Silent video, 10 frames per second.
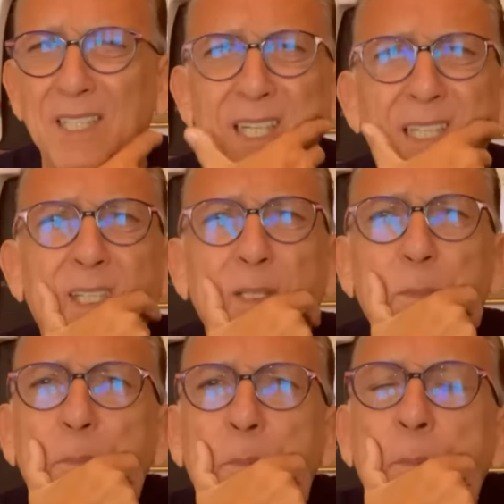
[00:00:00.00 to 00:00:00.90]

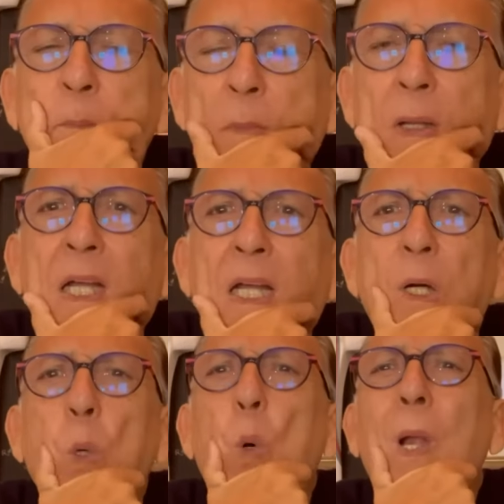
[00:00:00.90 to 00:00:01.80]
gente,
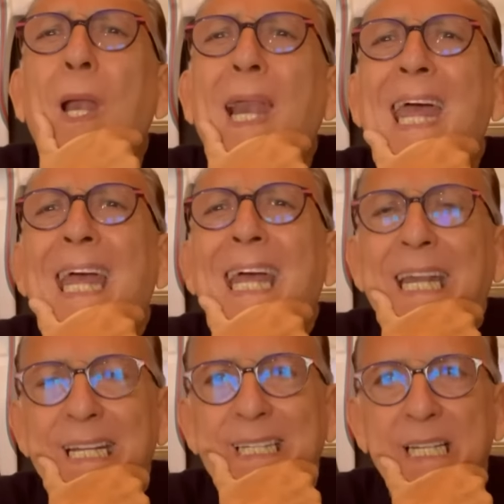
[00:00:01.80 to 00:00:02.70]

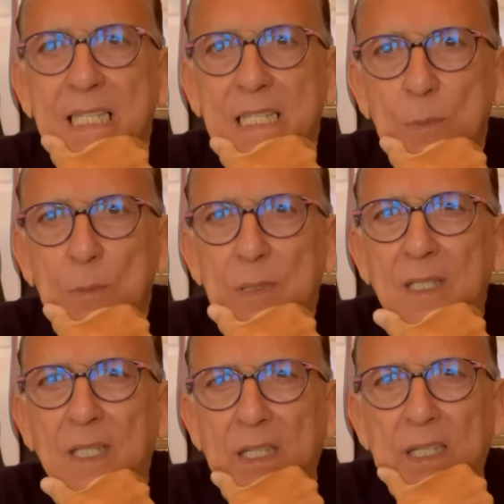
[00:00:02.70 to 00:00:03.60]
olé na seleção
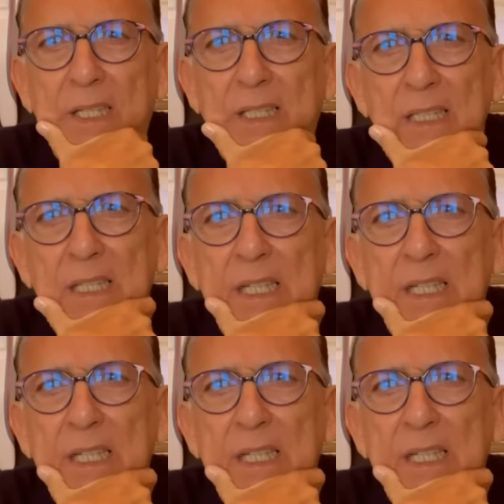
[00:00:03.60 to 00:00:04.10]
brasileira.